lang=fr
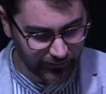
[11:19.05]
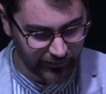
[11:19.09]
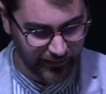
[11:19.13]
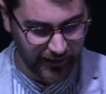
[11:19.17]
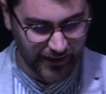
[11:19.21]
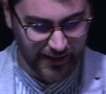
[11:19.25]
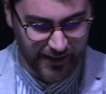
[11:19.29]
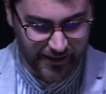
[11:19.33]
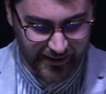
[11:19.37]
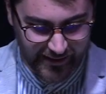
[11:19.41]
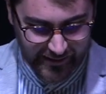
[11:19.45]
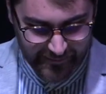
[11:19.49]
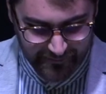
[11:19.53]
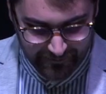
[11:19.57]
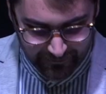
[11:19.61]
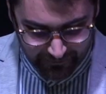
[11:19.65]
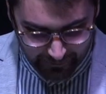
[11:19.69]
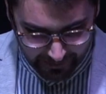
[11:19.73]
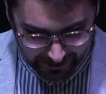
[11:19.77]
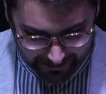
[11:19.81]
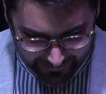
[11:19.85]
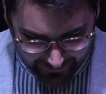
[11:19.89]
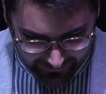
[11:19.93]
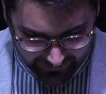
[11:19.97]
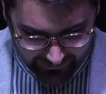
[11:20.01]
Euh,
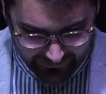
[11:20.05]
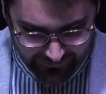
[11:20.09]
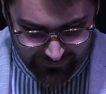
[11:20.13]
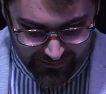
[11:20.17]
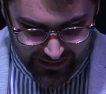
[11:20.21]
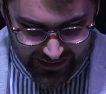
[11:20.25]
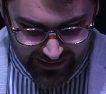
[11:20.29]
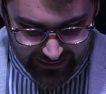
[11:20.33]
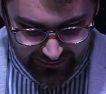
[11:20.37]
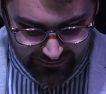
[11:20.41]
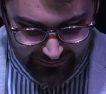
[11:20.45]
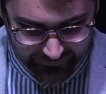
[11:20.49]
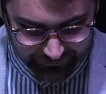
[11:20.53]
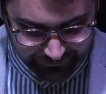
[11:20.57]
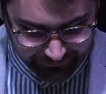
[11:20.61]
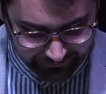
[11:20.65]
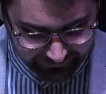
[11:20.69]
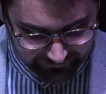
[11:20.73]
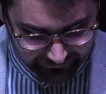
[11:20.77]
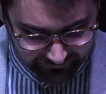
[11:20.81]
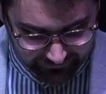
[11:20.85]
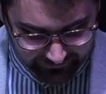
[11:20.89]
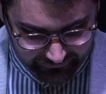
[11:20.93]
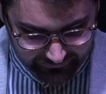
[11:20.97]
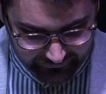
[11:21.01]
mais euh,
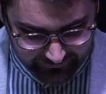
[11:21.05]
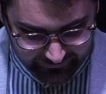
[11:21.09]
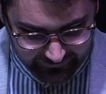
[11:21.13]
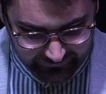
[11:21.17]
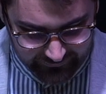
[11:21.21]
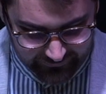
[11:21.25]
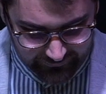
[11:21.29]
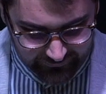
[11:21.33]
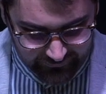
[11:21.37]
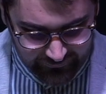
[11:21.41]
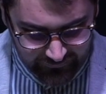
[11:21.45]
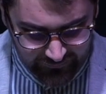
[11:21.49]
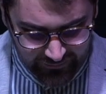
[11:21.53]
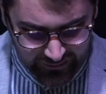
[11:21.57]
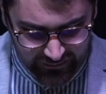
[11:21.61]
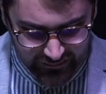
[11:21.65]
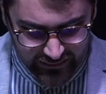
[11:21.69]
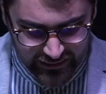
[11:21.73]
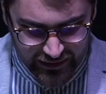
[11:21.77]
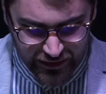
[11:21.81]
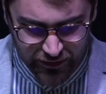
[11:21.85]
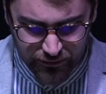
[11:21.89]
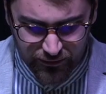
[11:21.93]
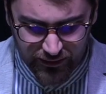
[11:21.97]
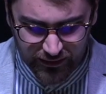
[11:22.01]

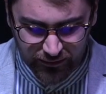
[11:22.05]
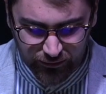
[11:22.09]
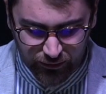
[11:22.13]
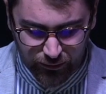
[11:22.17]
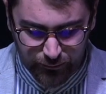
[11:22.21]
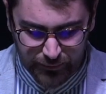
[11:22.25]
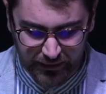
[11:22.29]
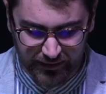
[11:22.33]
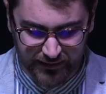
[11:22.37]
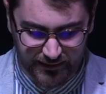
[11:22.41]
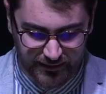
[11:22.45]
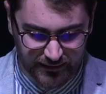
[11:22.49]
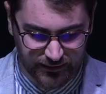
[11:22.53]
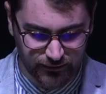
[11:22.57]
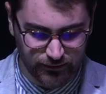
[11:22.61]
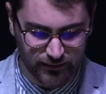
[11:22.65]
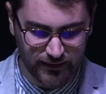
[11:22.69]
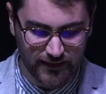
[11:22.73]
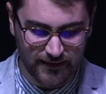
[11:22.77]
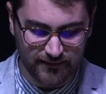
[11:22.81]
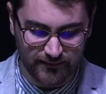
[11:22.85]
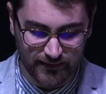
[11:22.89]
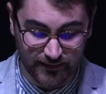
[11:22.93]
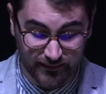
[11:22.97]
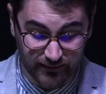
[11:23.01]
j'ai eu un temps particulier
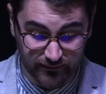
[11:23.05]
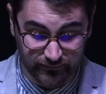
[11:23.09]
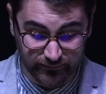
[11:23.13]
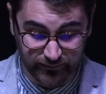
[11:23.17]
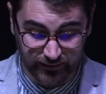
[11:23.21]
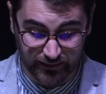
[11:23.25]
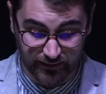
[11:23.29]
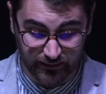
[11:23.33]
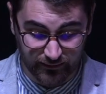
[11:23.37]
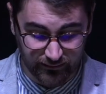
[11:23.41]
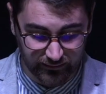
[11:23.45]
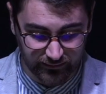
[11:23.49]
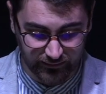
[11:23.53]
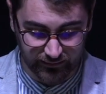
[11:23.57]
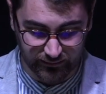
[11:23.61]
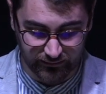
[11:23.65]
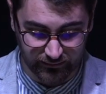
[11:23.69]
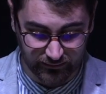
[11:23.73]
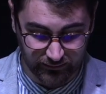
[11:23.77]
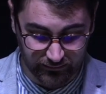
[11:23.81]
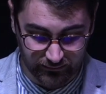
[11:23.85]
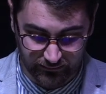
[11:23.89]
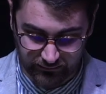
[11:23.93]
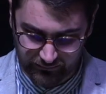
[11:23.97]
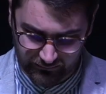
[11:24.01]
avec un frère, c'était
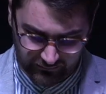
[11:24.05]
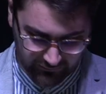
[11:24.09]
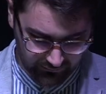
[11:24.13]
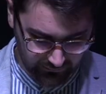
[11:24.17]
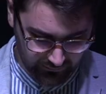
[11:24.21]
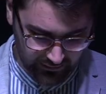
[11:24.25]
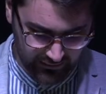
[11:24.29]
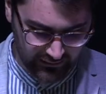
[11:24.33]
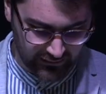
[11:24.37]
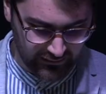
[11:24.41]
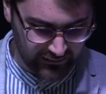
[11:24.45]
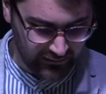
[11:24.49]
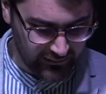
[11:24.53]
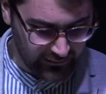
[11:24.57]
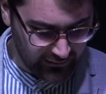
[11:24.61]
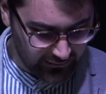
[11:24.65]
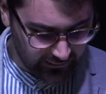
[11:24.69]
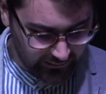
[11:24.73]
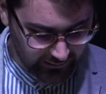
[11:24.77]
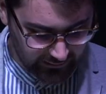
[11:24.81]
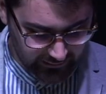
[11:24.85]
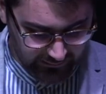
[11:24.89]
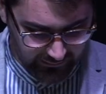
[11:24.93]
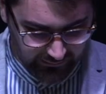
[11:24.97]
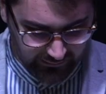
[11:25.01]

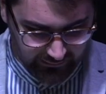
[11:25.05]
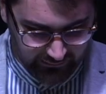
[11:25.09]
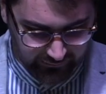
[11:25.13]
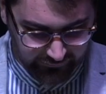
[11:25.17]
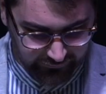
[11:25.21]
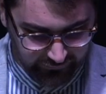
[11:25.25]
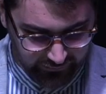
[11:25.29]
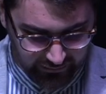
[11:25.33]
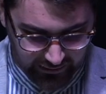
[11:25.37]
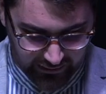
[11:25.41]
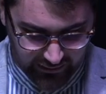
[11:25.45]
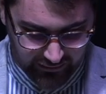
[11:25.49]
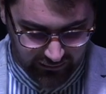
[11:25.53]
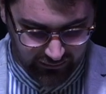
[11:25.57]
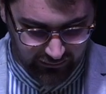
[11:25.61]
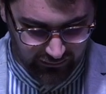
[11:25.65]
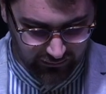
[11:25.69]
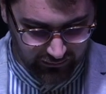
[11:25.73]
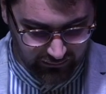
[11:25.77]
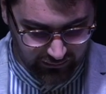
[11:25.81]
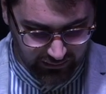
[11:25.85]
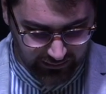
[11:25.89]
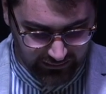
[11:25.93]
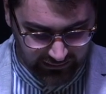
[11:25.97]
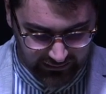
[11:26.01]
un, frère euh,
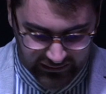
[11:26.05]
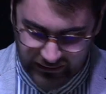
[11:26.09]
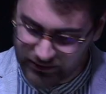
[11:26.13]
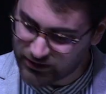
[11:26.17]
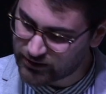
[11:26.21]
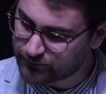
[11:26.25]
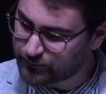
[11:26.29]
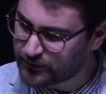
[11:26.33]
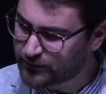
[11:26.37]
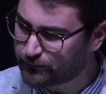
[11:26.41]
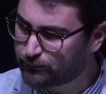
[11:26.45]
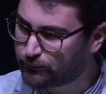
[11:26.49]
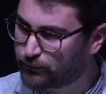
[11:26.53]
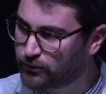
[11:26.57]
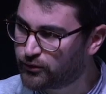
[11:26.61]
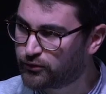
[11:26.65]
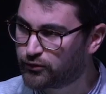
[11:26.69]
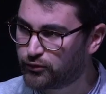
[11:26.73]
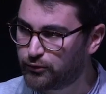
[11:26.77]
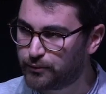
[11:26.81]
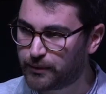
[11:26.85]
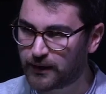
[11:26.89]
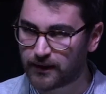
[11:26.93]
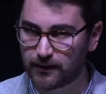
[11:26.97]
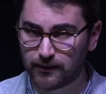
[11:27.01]
avec qui j'aimais beaucoup
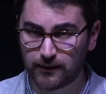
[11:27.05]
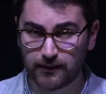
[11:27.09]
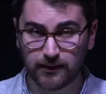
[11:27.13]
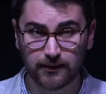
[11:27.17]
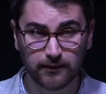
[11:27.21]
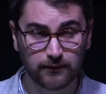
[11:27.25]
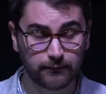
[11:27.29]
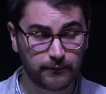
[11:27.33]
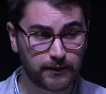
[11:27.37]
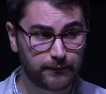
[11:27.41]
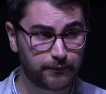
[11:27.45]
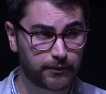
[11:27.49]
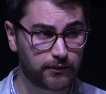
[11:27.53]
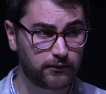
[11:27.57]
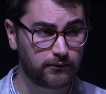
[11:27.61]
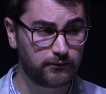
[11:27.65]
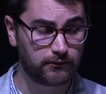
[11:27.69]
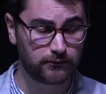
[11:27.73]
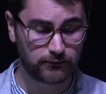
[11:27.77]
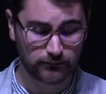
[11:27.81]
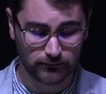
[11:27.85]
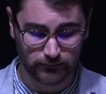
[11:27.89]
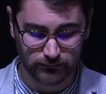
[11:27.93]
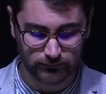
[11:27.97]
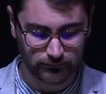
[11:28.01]
parler avec mes parents,
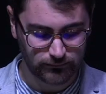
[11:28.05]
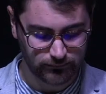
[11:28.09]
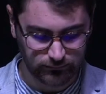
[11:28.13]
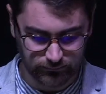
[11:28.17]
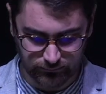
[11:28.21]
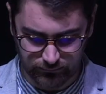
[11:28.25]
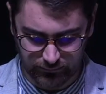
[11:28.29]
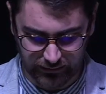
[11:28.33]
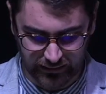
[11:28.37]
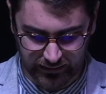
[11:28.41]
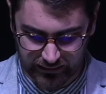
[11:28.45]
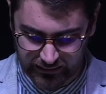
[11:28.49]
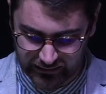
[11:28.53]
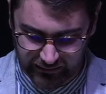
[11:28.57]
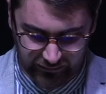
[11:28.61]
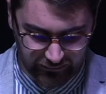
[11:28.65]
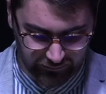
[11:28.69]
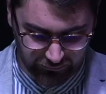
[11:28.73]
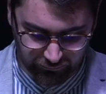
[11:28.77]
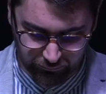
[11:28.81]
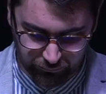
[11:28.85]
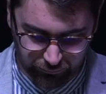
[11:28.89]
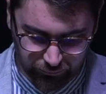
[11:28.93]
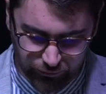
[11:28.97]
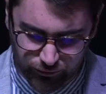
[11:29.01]
avec qui ils ont
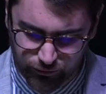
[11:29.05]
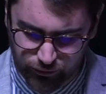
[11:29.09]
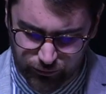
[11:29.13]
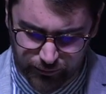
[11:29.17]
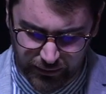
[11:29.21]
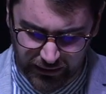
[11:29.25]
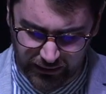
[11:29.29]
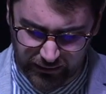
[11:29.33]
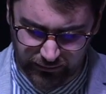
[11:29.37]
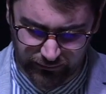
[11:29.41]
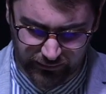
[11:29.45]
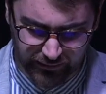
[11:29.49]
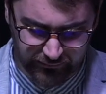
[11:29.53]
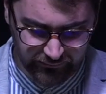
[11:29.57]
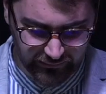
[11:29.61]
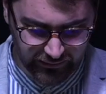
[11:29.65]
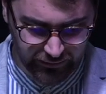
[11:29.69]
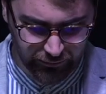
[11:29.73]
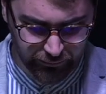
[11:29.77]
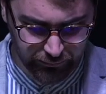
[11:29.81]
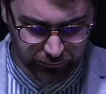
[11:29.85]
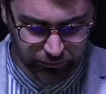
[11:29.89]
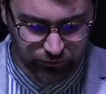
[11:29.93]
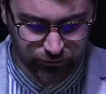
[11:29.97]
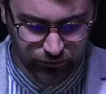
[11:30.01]
beaucoup parlé, on a
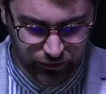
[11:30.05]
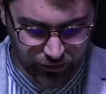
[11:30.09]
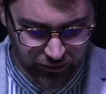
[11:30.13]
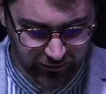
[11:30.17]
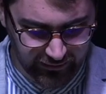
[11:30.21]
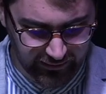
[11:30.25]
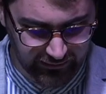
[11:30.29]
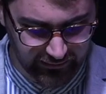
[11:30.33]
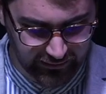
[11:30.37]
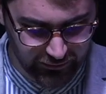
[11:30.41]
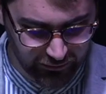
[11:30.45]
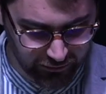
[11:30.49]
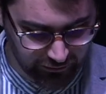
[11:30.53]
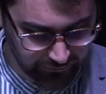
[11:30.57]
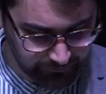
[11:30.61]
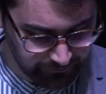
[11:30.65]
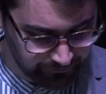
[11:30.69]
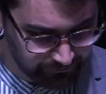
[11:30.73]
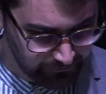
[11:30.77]
vécu beaucoup de choses avec eux.